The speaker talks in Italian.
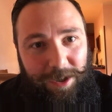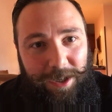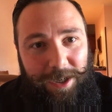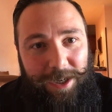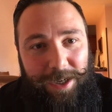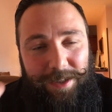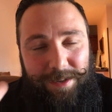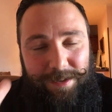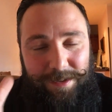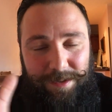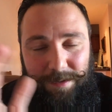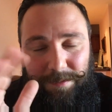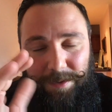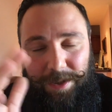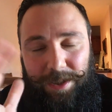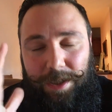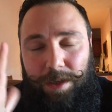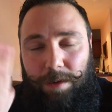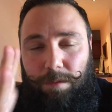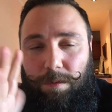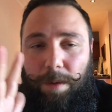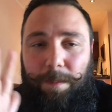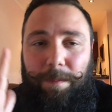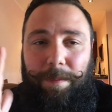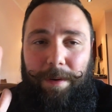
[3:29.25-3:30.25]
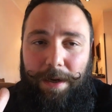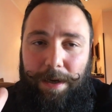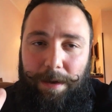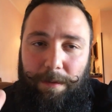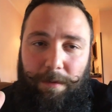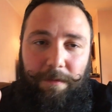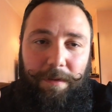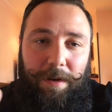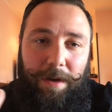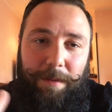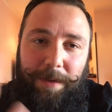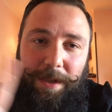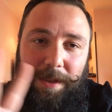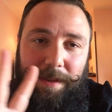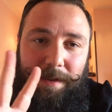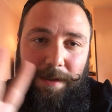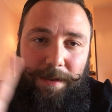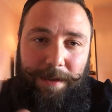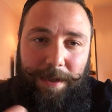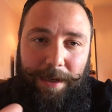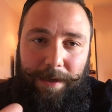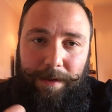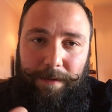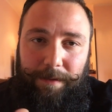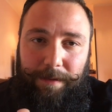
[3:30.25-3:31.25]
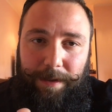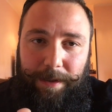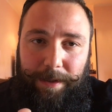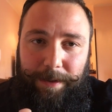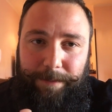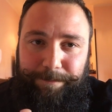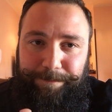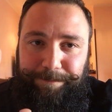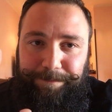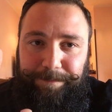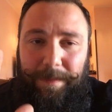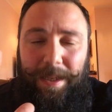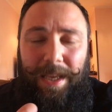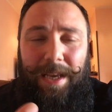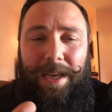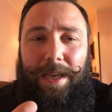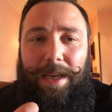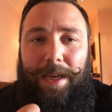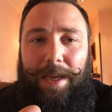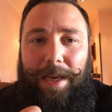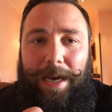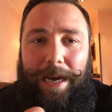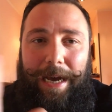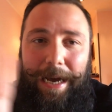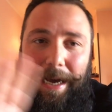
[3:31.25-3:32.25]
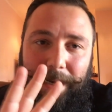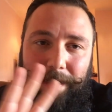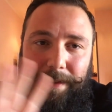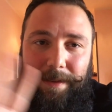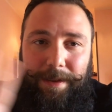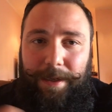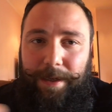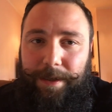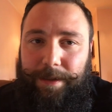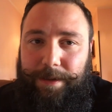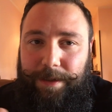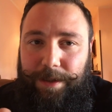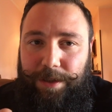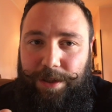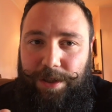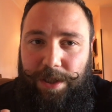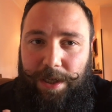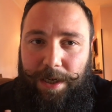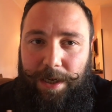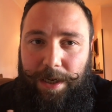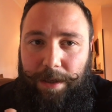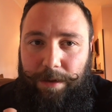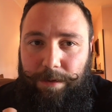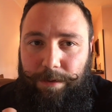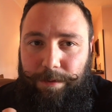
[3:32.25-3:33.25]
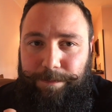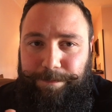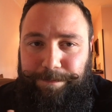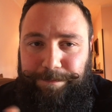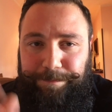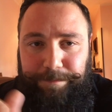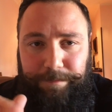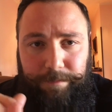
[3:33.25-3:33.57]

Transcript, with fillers: ragazzi, perché qui parliamo veramente d'arte, eh? arte e artigianato,